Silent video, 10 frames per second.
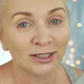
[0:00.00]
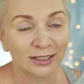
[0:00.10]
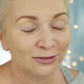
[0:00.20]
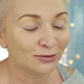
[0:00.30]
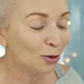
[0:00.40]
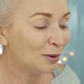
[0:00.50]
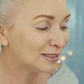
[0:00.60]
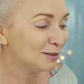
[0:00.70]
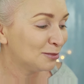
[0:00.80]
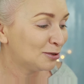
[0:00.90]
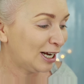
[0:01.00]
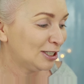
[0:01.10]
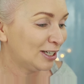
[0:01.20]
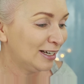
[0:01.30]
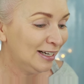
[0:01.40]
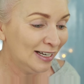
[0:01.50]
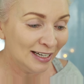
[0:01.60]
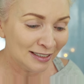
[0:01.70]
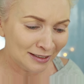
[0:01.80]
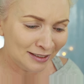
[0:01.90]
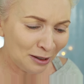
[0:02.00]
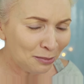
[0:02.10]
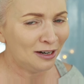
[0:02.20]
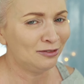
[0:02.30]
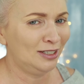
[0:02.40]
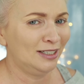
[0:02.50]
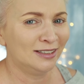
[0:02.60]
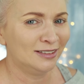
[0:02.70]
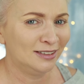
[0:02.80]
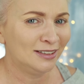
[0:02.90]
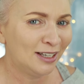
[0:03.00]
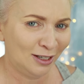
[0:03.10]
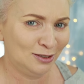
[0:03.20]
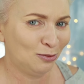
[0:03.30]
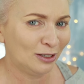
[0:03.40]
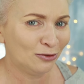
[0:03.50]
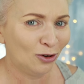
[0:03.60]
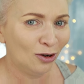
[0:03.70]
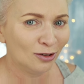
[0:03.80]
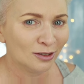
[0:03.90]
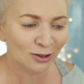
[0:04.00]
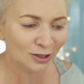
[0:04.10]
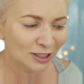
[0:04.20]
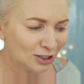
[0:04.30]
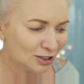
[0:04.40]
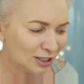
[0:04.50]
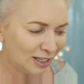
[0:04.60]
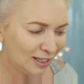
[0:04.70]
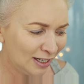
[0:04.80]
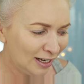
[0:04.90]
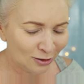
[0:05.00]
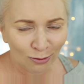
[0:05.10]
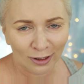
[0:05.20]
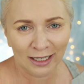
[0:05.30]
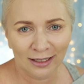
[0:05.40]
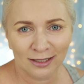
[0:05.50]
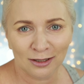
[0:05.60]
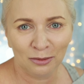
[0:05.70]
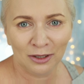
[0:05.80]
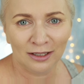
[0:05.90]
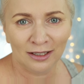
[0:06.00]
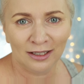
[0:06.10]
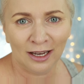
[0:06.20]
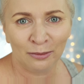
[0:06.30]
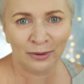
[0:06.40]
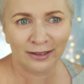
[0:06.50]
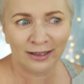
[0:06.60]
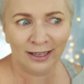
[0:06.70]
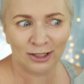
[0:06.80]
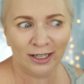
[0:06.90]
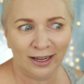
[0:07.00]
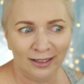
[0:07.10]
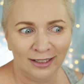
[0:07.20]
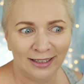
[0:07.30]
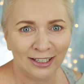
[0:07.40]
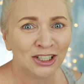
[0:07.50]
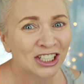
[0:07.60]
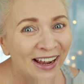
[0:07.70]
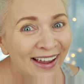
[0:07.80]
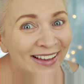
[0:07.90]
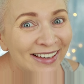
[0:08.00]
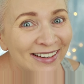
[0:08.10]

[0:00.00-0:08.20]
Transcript: Wiecie, w obecnym czasie, kiedy naprawdę nie jest łatwo, to jeszcze dokładanie sobie i jakby narzekanie na cień,